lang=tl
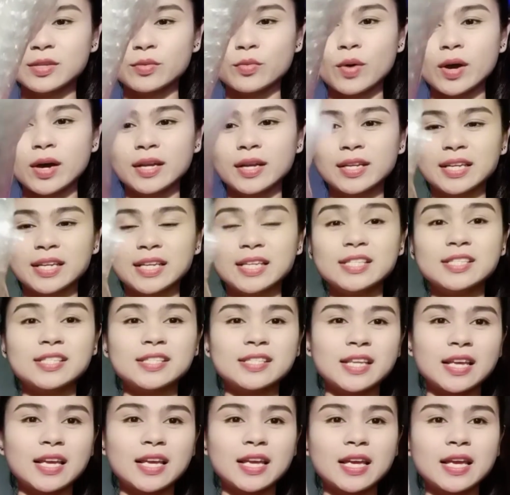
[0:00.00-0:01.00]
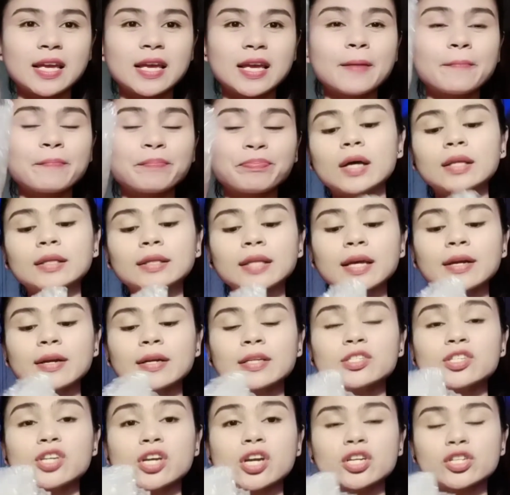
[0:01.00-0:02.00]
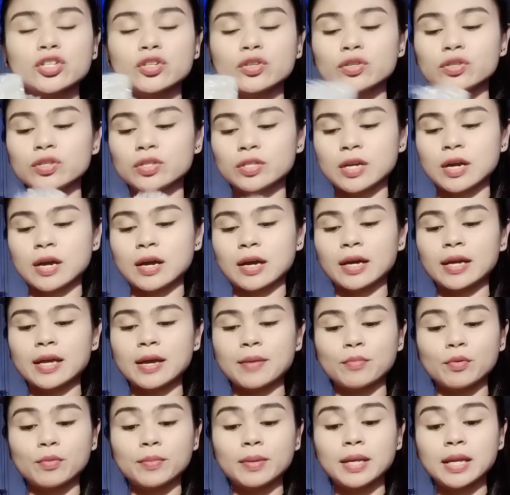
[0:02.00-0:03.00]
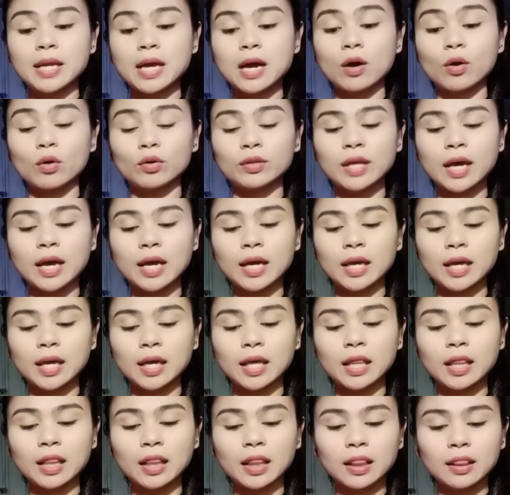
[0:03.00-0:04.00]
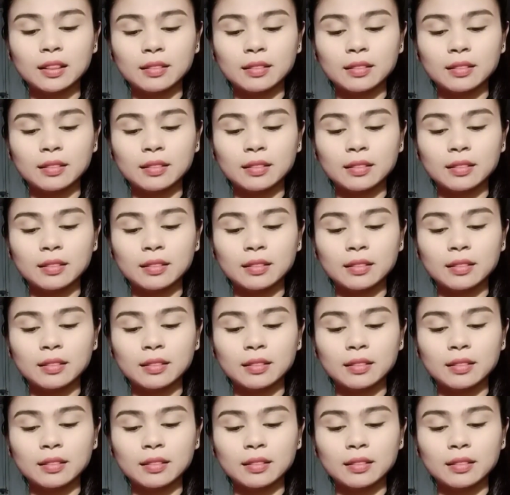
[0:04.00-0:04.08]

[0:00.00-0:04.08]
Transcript: one is the anti-radiation siya. Kaya bumili ako dahil